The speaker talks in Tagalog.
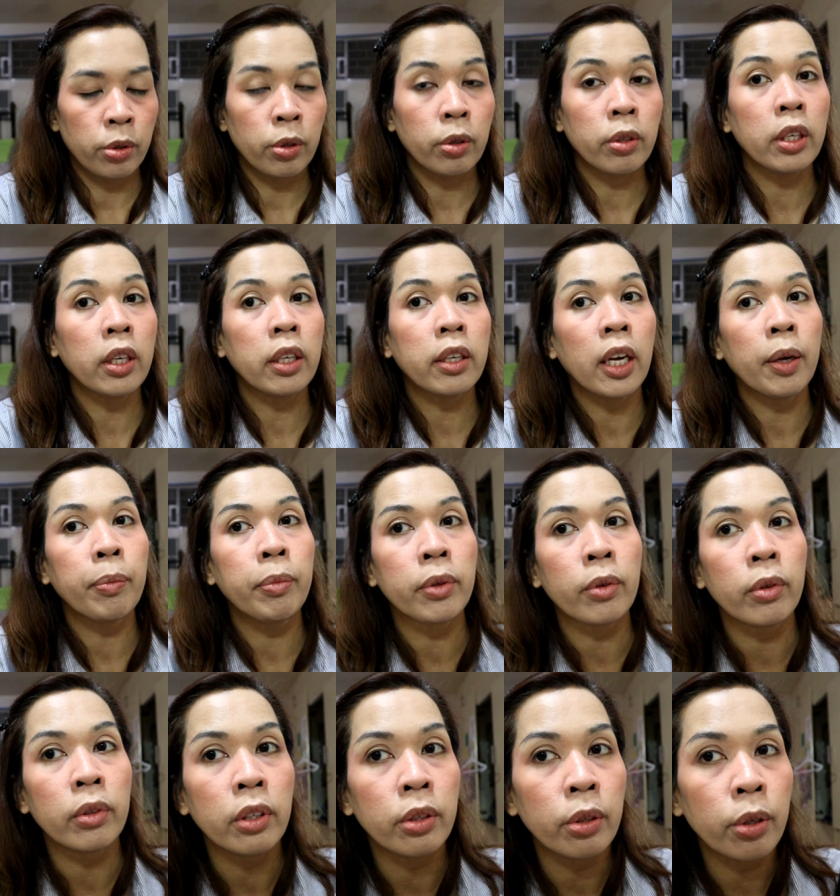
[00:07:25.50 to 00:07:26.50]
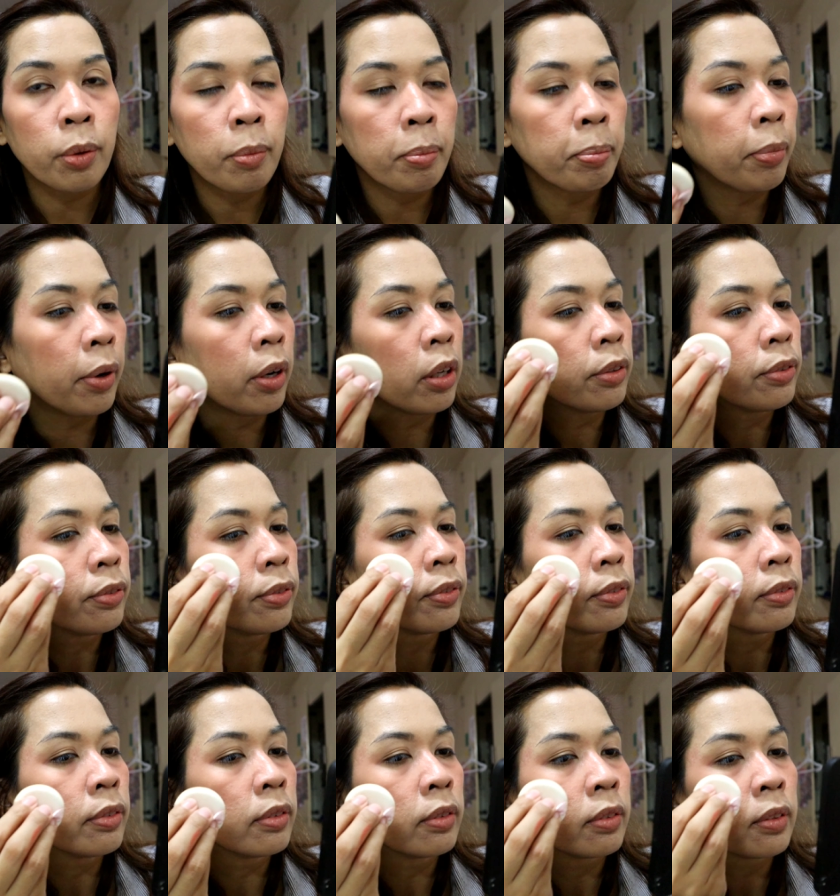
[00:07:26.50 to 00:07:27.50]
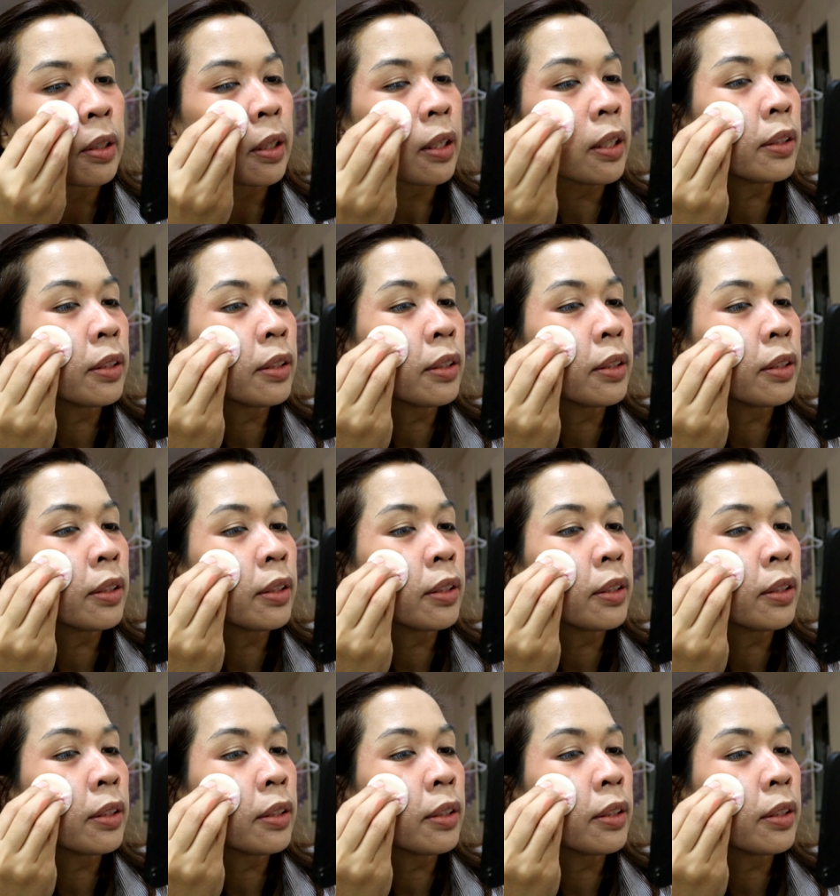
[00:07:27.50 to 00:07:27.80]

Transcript: So, ginagamit ko dito yung puff na